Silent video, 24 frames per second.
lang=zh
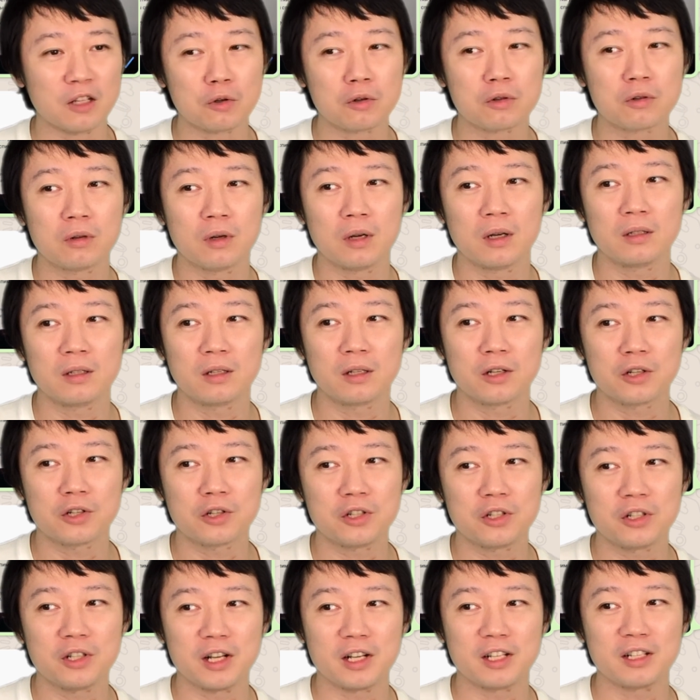就是说这个
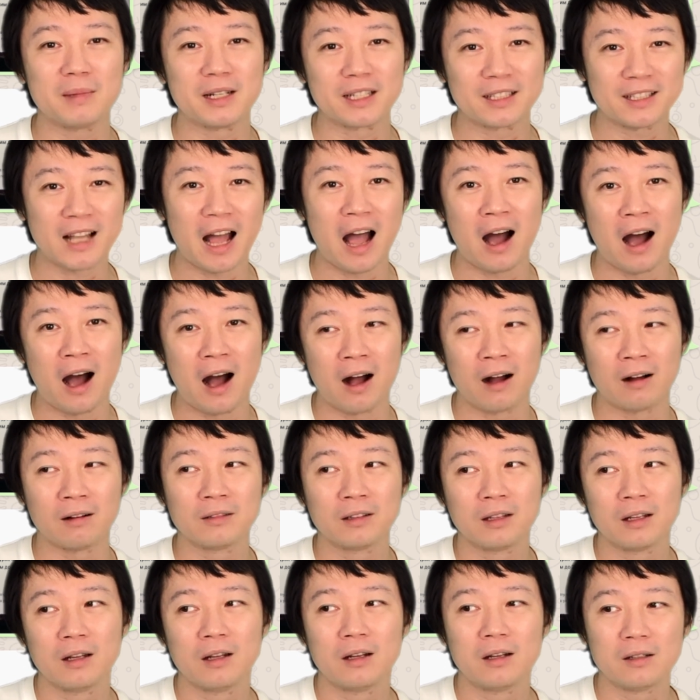世界这么大
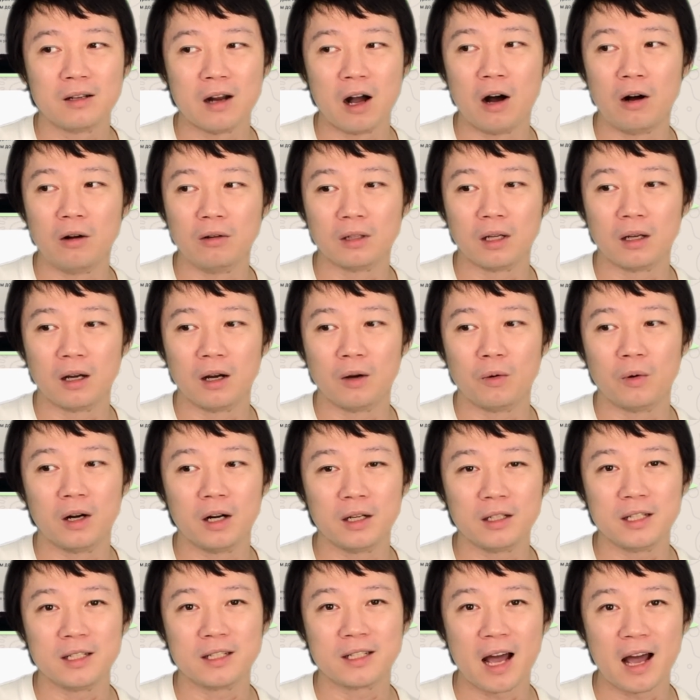啊，然后呢，我
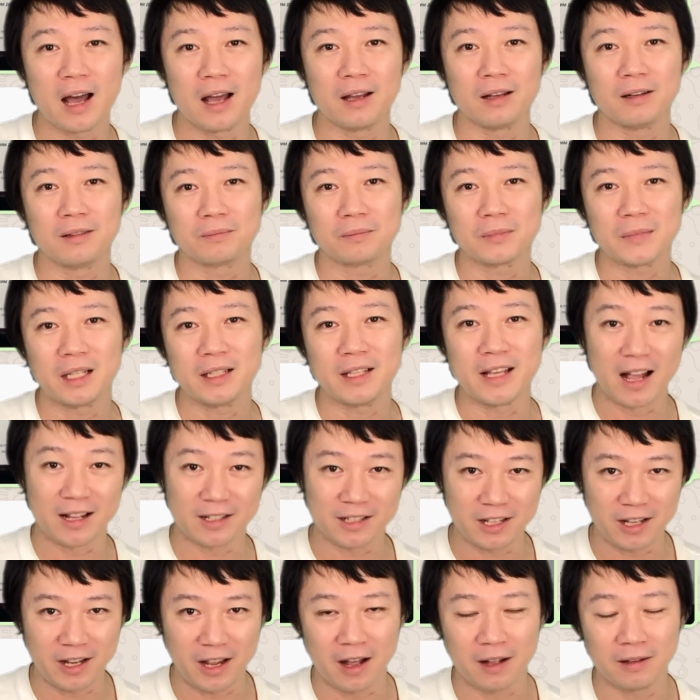和你在眼
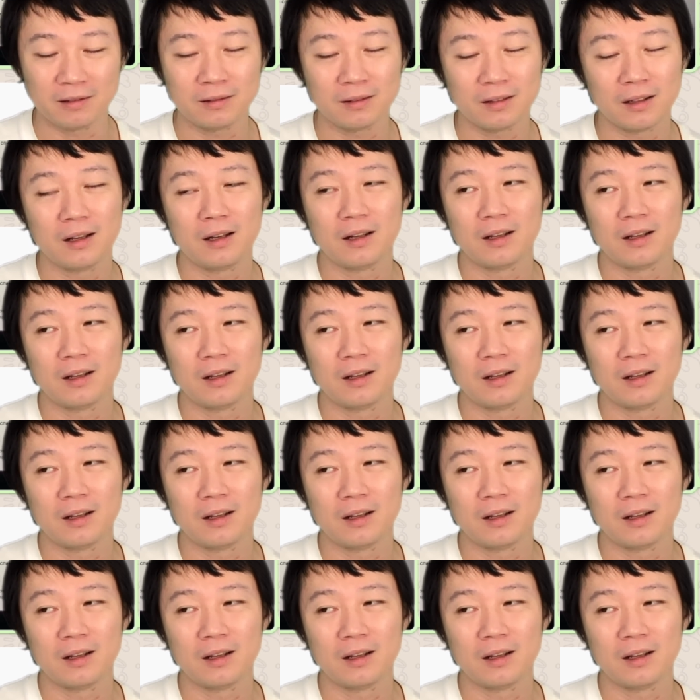前，